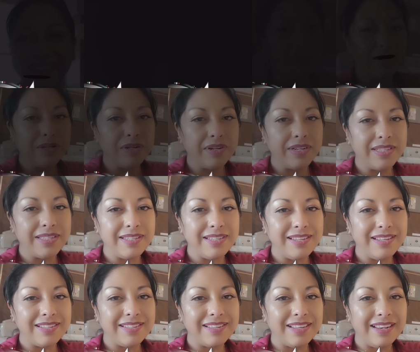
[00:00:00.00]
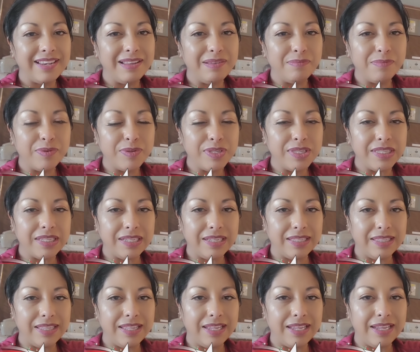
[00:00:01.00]
Bueno, pues ahora sí ya salimos
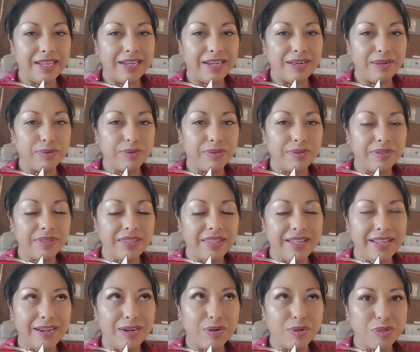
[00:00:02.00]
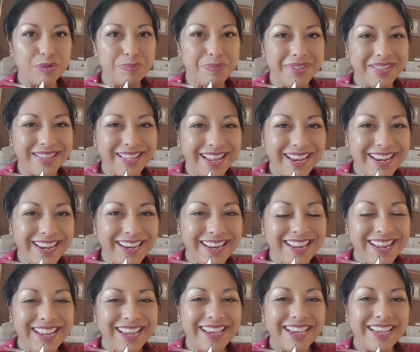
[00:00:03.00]
de del hospital.
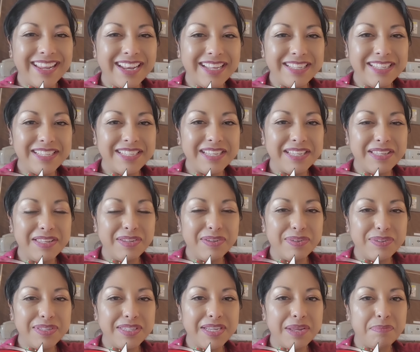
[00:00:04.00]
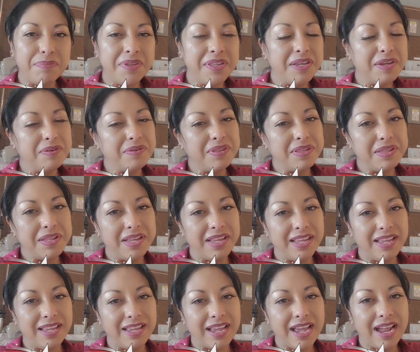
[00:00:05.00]
Gracias a Dios ya me dieron
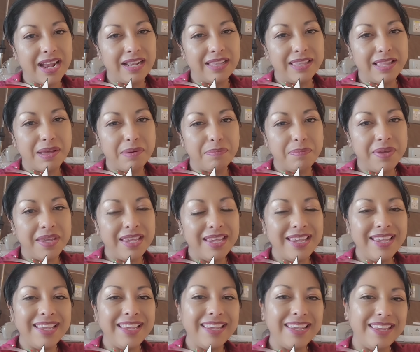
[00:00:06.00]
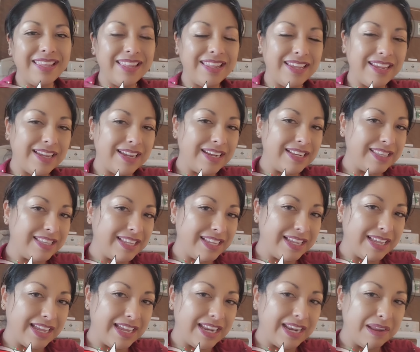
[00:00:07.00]
de alta a mí y de
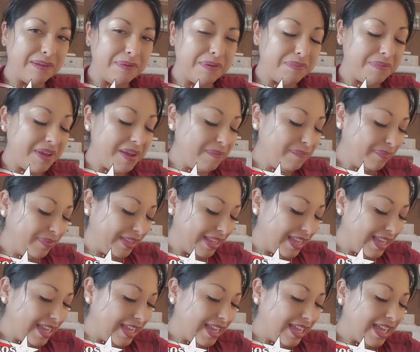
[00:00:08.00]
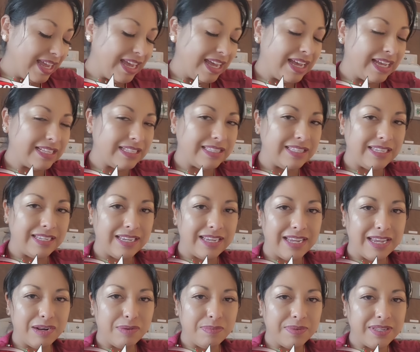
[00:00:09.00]
alta a la bebé. Así
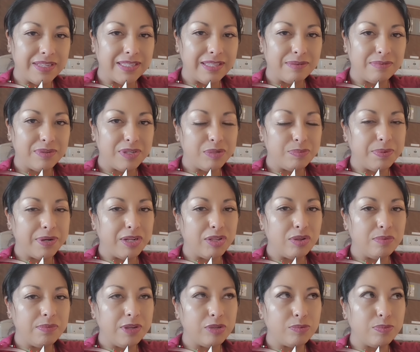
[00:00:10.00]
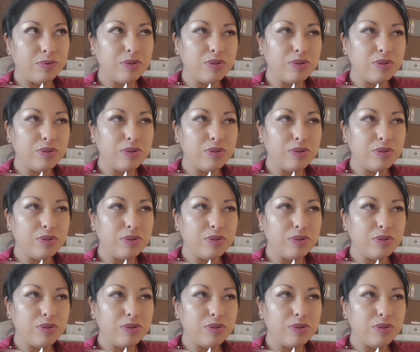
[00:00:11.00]
que ya nomás estamos esperando.